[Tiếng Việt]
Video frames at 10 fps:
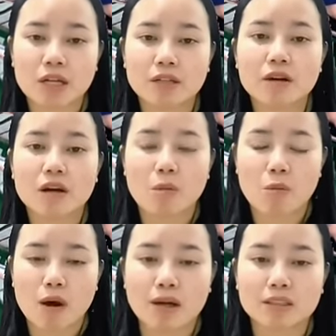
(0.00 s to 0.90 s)
nước Cộng
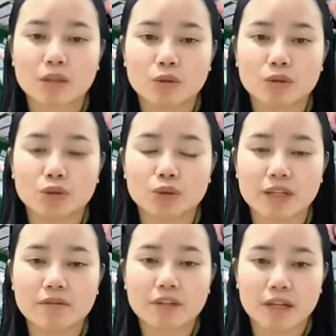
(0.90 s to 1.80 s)
hòa xã hội chủ
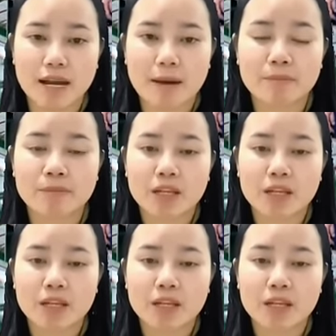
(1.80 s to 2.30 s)
nghĩa Việt Nam